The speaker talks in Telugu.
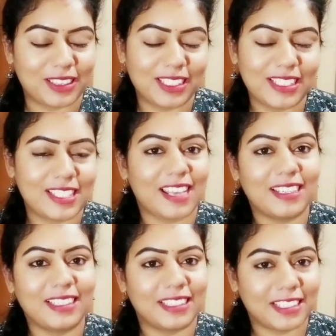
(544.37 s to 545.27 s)

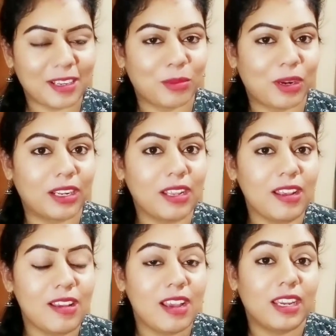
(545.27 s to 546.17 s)
ప్రతిసారి ఇదే అనమాట
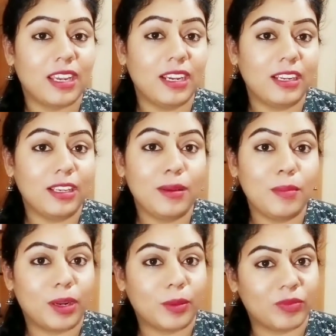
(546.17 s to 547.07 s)
ఏంటి
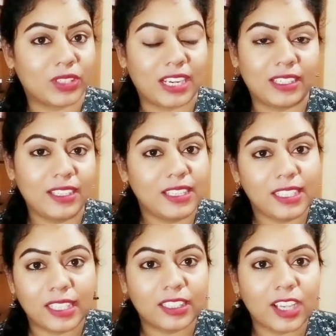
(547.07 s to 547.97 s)
మనం
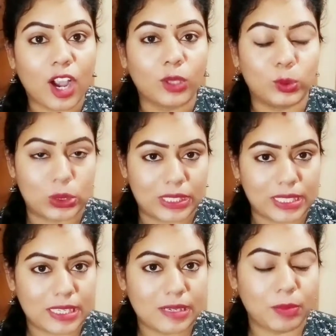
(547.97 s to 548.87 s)
కటింగ్కి ఇదంతా కాదు
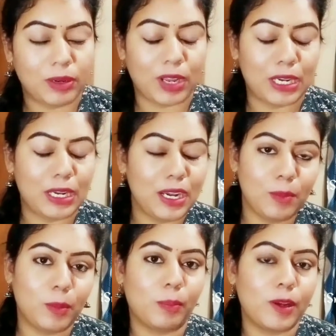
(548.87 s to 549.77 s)
జస్ట్ మనం
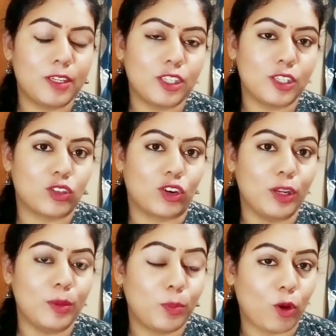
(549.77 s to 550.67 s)
అన్నీ ప్రిపేర్
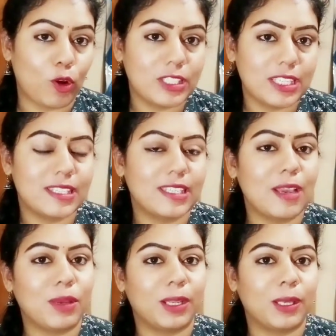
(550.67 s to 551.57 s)
చేసుకొని
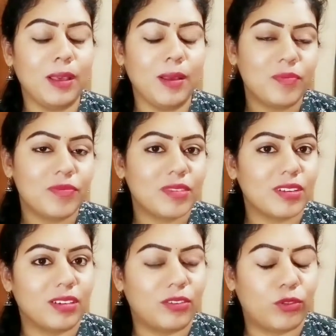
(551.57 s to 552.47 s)
ప్రాసెస్కే మనకి
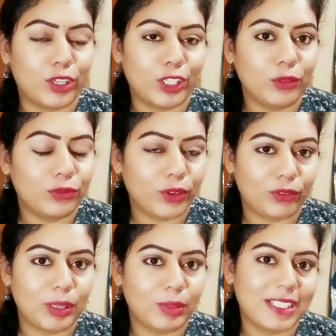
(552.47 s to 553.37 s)
ఫార్టీ టు
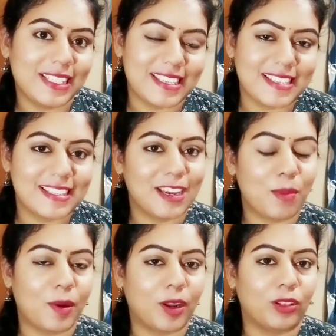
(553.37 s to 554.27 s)
ఫిఫ్టీ మినిట్స్
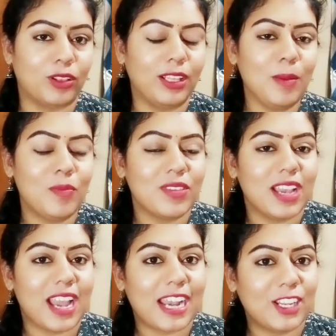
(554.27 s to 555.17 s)
ఈజీగా పడుతుంది
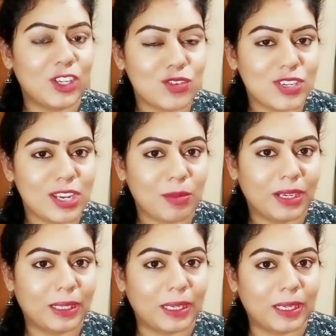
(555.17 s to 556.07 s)
అండ్ ఇంకో
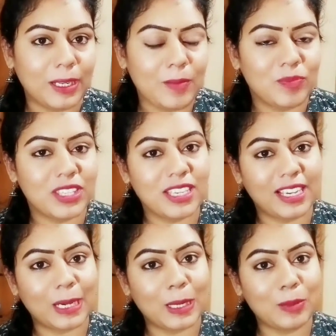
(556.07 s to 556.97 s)
విషయం ఏంటంటే ఈ
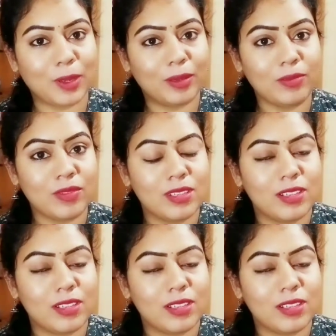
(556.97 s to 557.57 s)
కర్రీని మనం